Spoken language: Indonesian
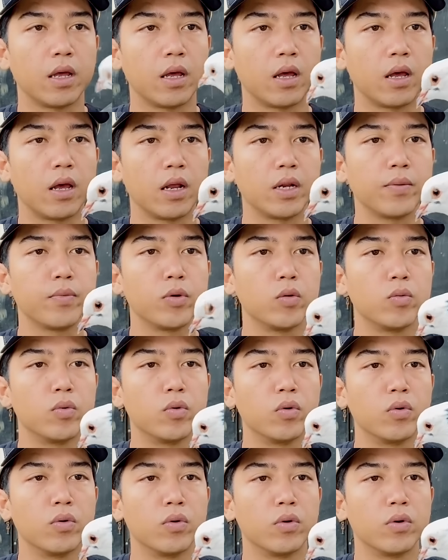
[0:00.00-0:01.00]
nah ini
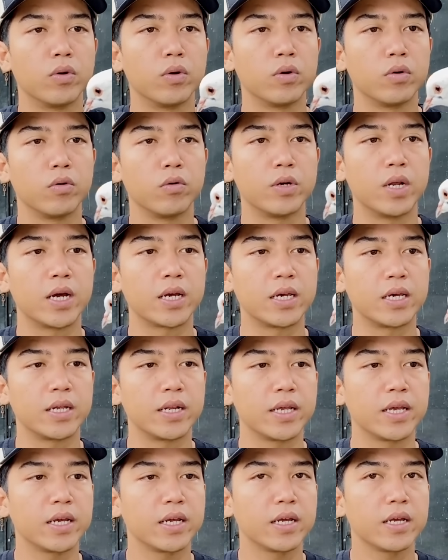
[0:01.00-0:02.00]
berhubung udah
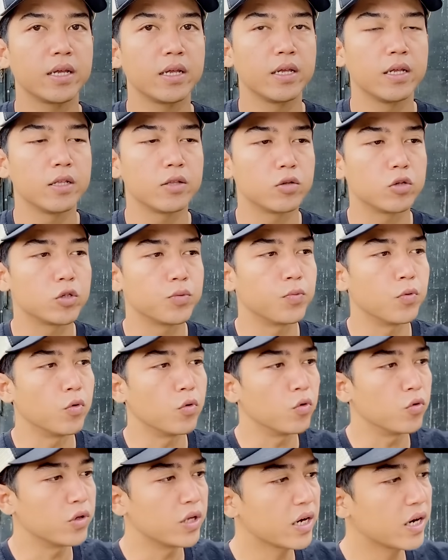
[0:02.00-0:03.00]
giring terus
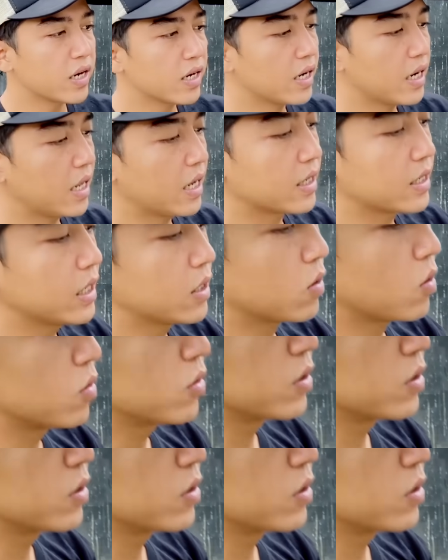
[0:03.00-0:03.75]
bulunya kan lagi